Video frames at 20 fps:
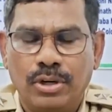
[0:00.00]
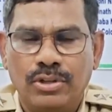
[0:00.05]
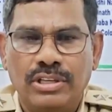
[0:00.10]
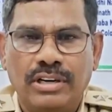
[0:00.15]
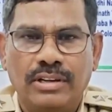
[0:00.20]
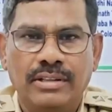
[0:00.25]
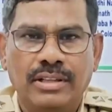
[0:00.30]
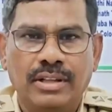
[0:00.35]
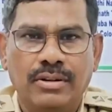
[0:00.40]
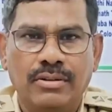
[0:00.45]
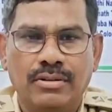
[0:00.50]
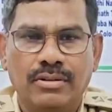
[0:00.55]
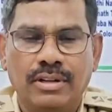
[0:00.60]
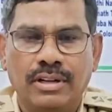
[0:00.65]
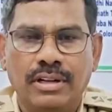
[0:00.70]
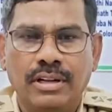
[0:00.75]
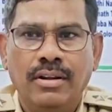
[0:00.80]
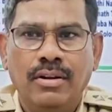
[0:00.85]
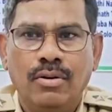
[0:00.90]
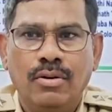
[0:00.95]
పార్కింగ్ ఉన్న
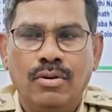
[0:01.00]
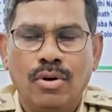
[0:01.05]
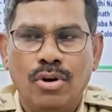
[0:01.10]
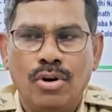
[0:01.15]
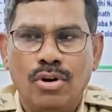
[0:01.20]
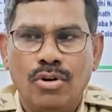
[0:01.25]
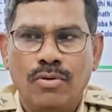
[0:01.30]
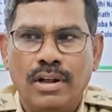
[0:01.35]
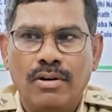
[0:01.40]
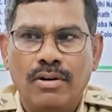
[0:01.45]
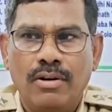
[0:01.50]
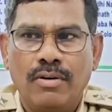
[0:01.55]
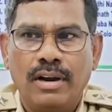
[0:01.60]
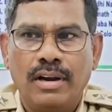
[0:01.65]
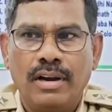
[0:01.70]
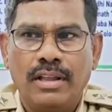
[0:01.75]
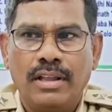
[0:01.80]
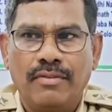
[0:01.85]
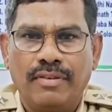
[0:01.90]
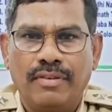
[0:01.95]
ప్రాంతాలలో
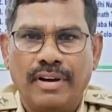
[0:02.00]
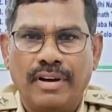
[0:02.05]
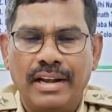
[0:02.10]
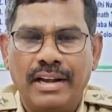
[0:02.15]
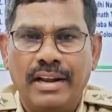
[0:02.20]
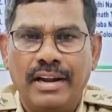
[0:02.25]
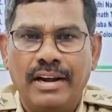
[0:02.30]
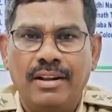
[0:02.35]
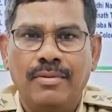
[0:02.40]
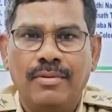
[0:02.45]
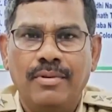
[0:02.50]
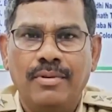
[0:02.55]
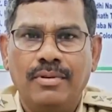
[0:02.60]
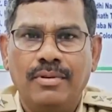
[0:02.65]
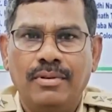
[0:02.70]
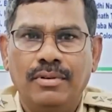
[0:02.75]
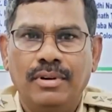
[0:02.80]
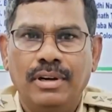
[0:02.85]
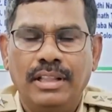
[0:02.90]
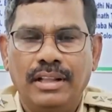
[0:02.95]
వాహనాలను పార్క్ చేయాలని
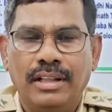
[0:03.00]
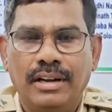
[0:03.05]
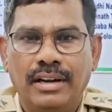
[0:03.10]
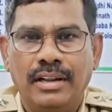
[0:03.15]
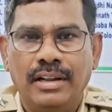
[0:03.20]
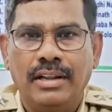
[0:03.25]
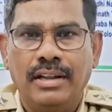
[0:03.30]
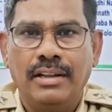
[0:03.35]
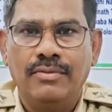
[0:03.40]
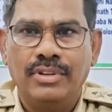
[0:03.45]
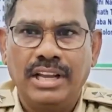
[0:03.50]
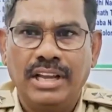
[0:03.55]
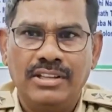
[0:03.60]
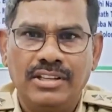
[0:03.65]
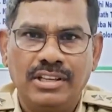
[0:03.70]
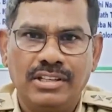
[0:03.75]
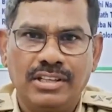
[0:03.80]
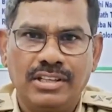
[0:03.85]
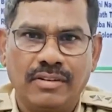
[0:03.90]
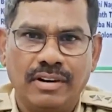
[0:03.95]
ప్రజలకు ఇబ్బంది
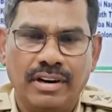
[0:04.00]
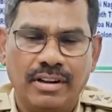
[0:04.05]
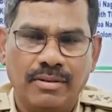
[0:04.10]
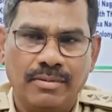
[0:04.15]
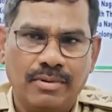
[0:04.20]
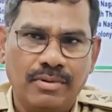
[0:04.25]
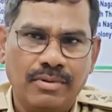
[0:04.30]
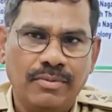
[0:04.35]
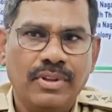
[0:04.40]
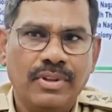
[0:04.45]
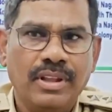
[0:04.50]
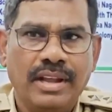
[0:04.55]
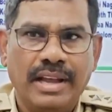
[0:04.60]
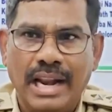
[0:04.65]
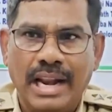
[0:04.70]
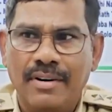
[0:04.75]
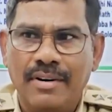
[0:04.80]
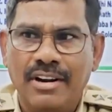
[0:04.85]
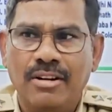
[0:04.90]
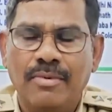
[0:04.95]
కలిగించరాదన్నారు
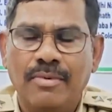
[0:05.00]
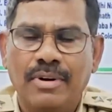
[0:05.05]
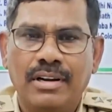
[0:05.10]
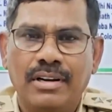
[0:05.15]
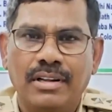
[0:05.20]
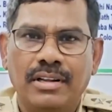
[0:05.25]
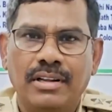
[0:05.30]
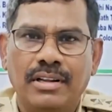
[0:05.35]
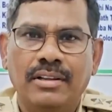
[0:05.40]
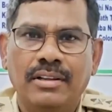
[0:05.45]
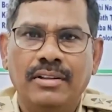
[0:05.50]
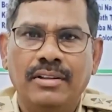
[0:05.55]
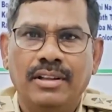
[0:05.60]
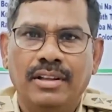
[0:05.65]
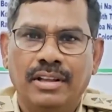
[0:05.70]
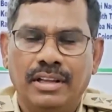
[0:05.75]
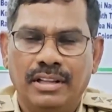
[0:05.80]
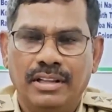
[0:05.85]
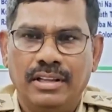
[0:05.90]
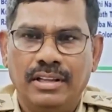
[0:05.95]
ఆయా హోటల్స్
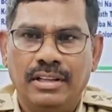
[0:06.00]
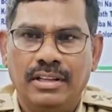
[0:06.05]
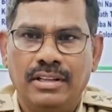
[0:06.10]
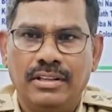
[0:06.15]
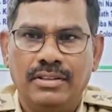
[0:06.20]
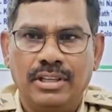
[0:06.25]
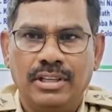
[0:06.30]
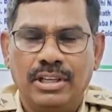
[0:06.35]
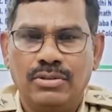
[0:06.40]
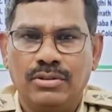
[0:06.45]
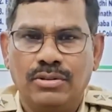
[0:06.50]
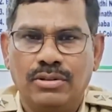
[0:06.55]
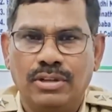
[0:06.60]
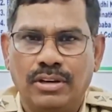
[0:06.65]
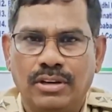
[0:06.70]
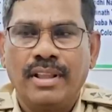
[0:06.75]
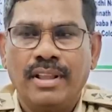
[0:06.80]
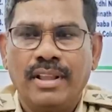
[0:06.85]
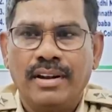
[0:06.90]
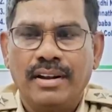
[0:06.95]
యజమానులకు మాల్స్
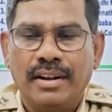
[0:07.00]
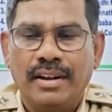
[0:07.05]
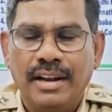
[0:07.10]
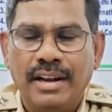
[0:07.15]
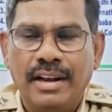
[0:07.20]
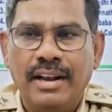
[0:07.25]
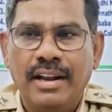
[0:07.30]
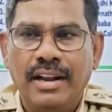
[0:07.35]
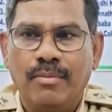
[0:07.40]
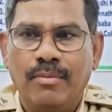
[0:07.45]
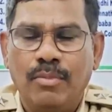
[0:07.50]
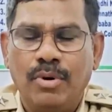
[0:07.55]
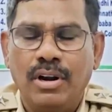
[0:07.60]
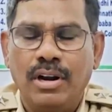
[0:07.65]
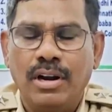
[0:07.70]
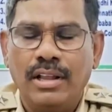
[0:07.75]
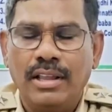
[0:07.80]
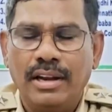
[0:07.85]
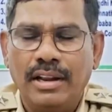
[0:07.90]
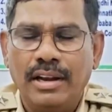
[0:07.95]
యజమానులకు
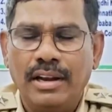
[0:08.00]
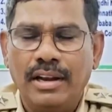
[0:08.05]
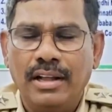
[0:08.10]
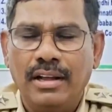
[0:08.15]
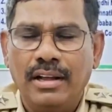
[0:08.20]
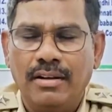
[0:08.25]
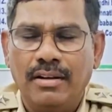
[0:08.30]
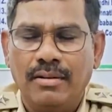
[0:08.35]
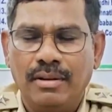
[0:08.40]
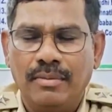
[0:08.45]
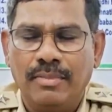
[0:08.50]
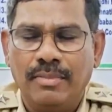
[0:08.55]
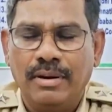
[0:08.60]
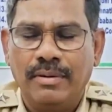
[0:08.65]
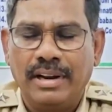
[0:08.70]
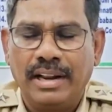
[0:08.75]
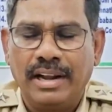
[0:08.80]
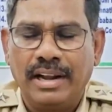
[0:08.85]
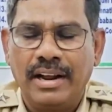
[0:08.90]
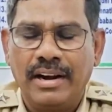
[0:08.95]
నోటీసులు పంపడం
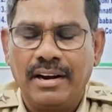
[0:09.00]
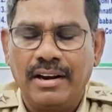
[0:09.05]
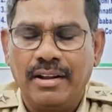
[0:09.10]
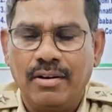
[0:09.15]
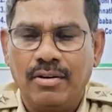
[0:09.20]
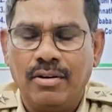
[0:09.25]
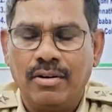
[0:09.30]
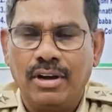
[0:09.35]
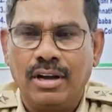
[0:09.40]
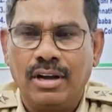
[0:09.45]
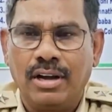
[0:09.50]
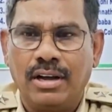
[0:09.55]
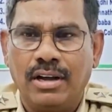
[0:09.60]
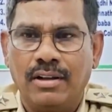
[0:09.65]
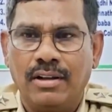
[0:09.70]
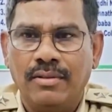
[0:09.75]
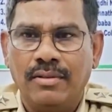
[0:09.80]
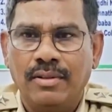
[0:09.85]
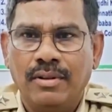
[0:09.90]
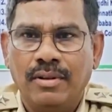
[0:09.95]
జరుగుతుందని తెలిపారు
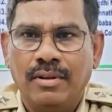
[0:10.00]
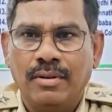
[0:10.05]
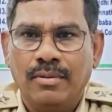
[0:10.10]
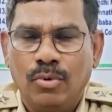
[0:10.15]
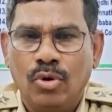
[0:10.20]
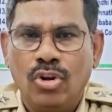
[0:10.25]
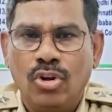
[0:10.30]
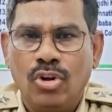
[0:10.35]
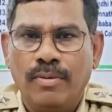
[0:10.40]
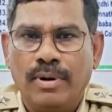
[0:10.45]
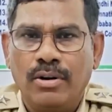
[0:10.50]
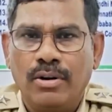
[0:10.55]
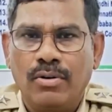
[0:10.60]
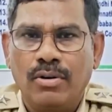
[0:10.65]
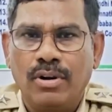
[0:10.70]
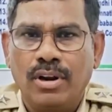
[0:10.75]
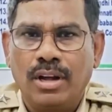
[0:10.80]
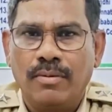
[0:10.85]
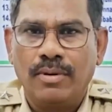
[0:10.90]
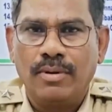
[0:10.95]
మైనర్లకు
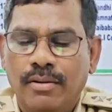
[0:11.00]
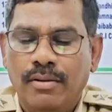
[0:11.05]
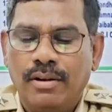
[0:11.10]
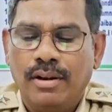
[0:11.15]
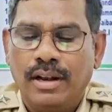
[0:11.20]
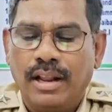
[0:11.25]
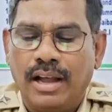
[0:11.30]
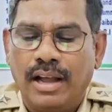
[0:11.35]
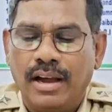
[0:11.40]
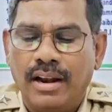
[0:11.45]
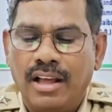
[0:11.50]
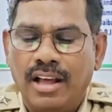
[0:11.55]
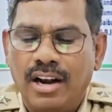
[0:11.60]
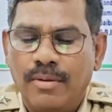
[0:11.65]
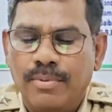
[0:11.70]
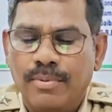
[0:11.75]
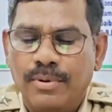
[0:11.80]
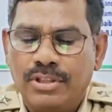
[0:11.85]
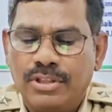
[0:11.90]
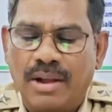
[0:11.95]
తల్లిదండ్రులు వాహనాలను
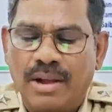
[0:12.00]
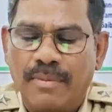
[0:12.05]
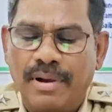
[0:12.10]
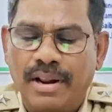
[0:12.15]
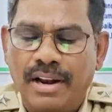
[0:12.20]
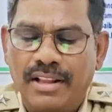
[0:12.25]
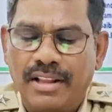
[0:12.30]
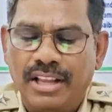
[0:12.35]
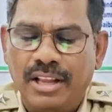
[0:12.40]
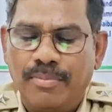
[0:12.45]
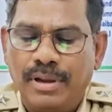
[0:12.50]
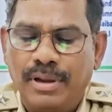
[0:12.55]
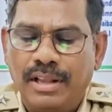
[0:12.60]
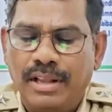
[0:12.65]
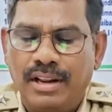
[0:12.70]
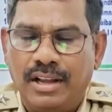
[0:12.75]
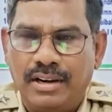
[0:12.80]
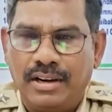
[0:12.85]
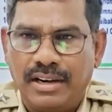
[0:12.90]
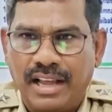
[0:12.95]
ఇవ్వరాదని ప్రమాదాలు
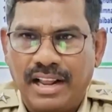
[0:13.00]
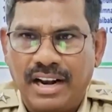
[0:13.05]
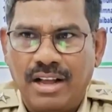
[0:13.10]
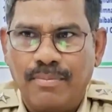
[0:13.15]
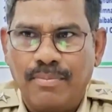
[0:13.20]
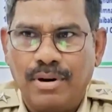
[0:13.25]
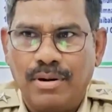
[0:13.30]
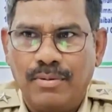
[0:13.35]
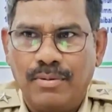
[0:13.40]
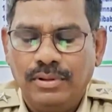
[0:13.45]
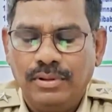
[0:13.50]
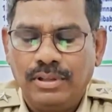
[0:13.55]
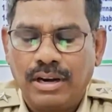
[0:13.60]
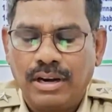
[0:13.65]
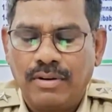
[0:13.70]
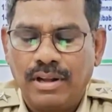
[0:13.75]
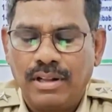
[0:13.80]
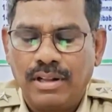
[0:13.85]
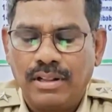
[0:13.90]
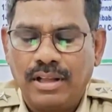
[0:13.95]
చోటు చేసుకునే
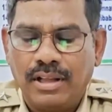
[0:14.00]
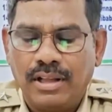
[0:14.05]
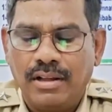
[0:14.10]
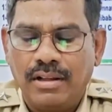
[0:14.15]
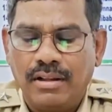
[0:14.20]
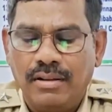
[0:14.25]
అవకాశం ఉందని